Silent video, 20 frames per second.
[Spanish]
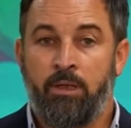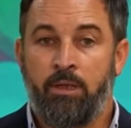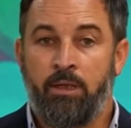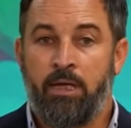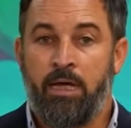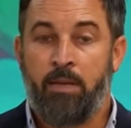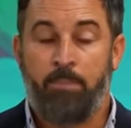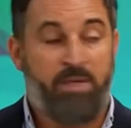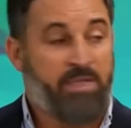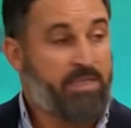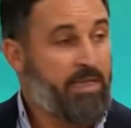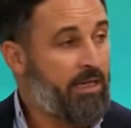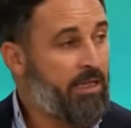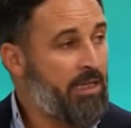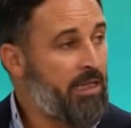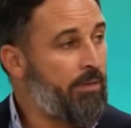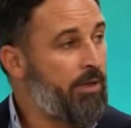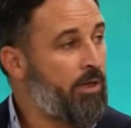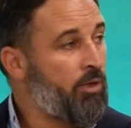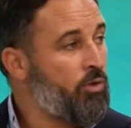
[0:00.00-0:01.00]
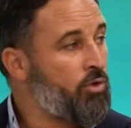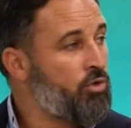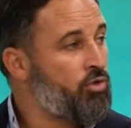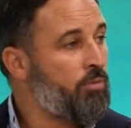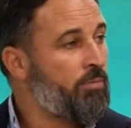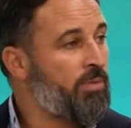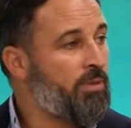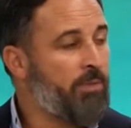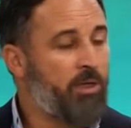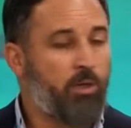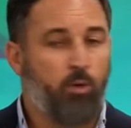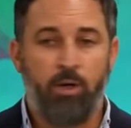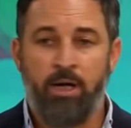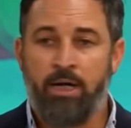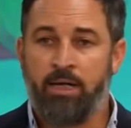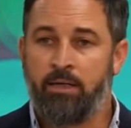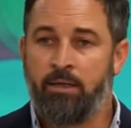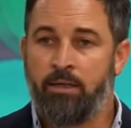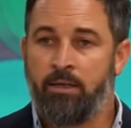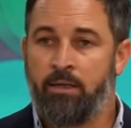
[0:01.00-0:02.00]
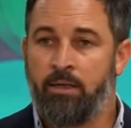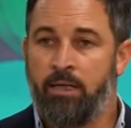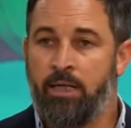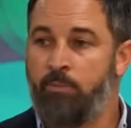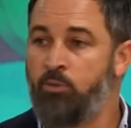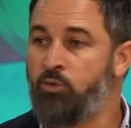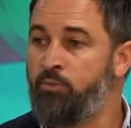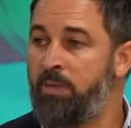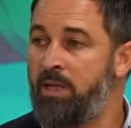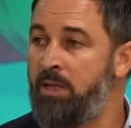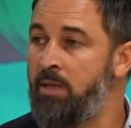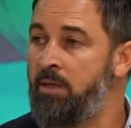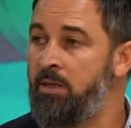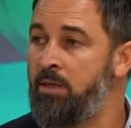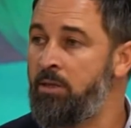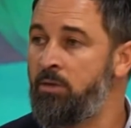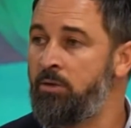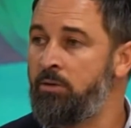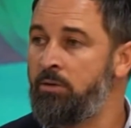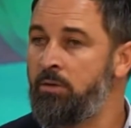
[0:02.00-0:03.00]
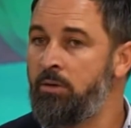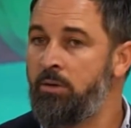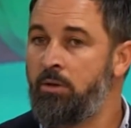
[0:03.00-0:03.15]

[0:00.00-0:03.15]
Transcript: a pesar de haberlo dicho en primer lugar, hemos padecido